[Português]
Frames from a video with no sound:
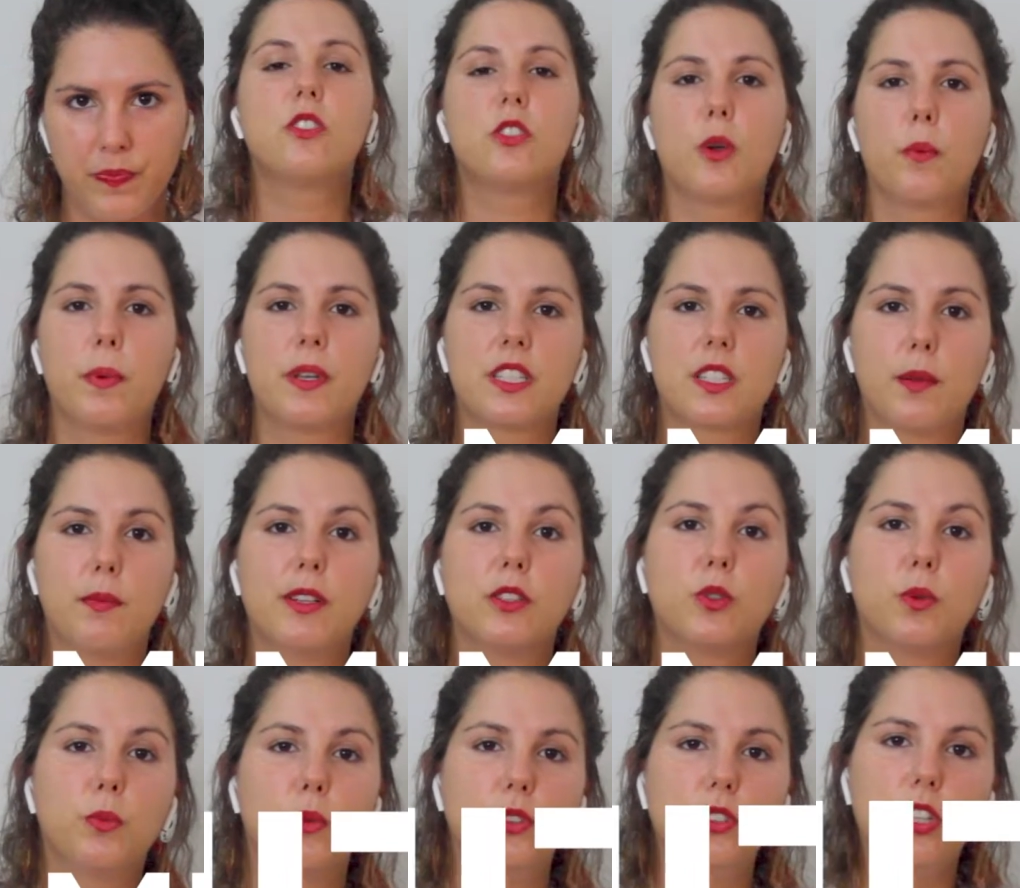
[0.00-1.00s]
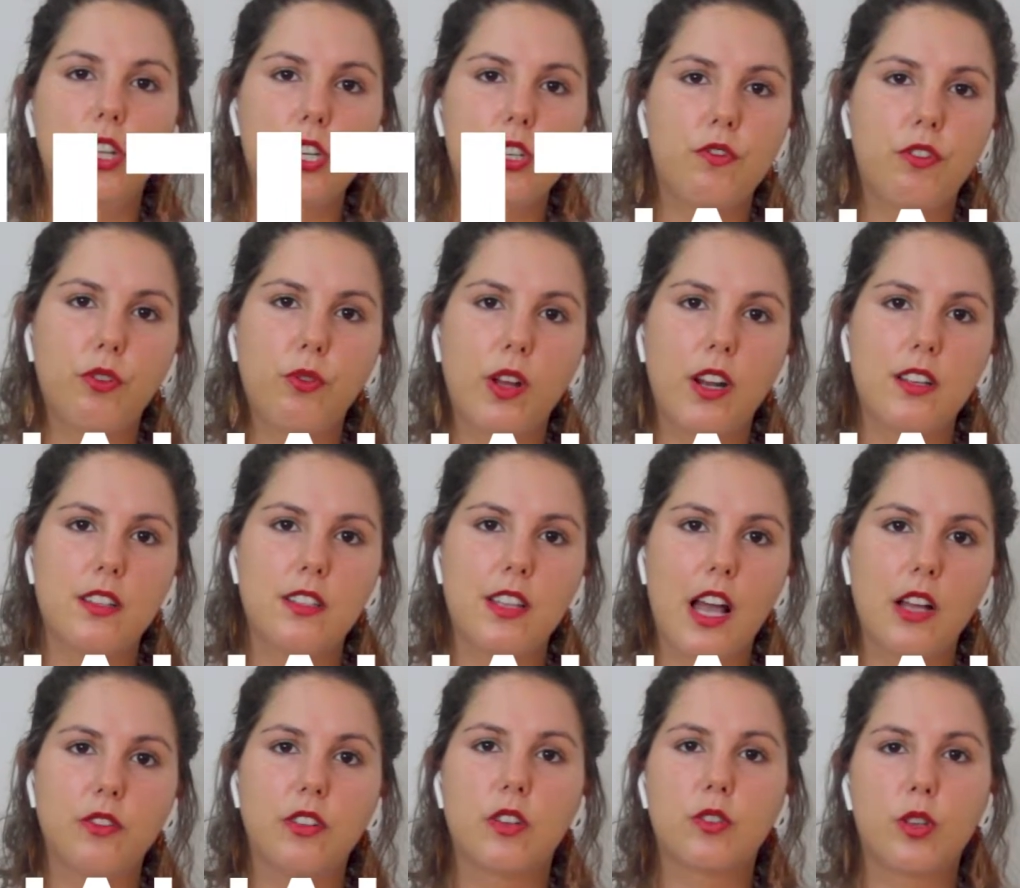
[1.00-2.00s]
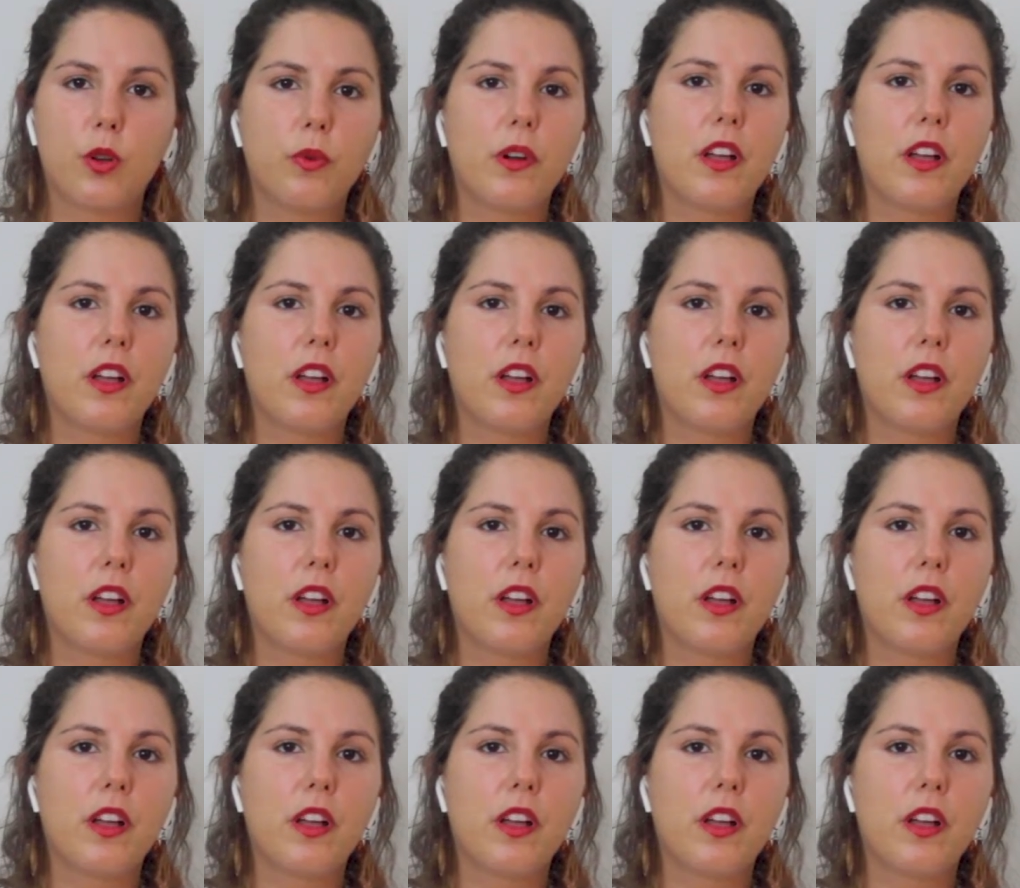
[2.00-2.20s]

Isso é um pensamento muito individualizado e é só